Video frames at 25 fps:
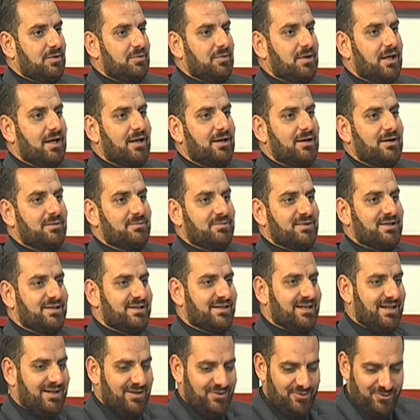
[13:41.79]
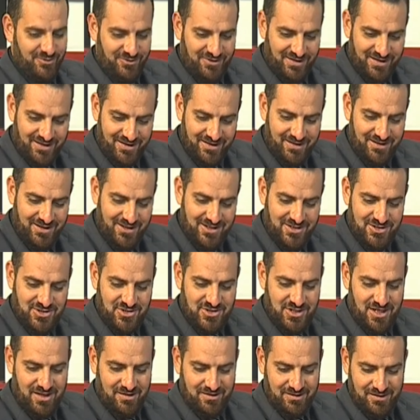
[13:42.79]
gibi eylemlerde yanında
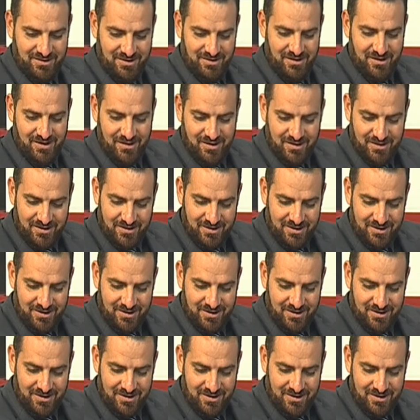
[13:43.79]
çanıyla,